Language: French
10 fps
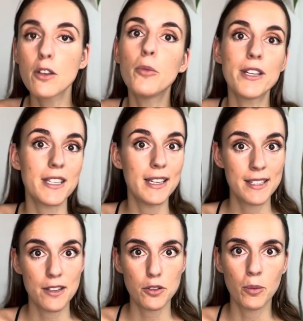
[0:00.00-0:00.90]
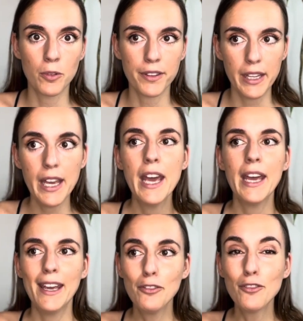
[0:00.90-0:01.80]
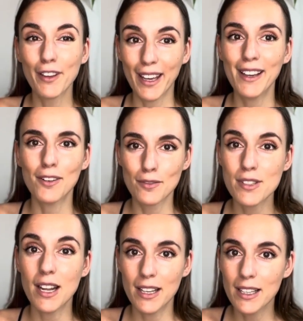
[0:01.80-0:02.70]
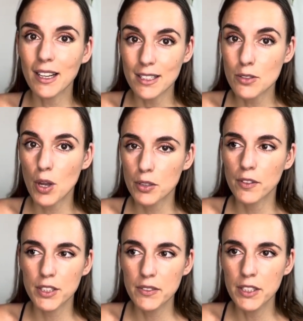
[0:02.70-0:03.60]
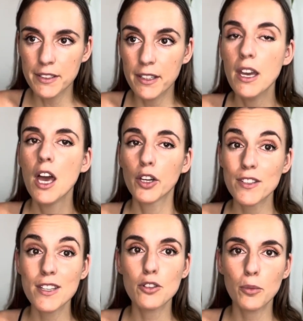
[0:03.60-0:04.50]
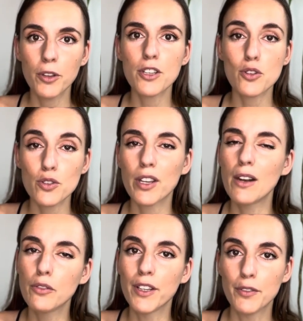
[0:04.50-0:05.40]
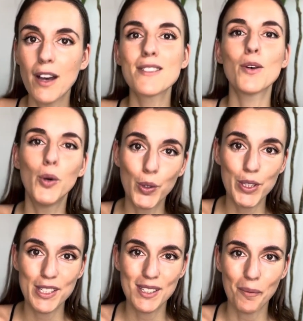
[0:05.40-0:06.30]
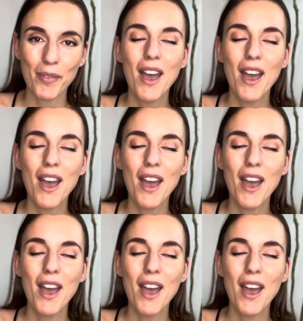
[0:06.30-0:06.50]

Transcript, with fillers: comment est-ce qu'il les a surmontés et vous verrez quand vous allez lire l'histoire de votre divinité que c'est sûrement des choses auxquelles vous faites face au quotidien.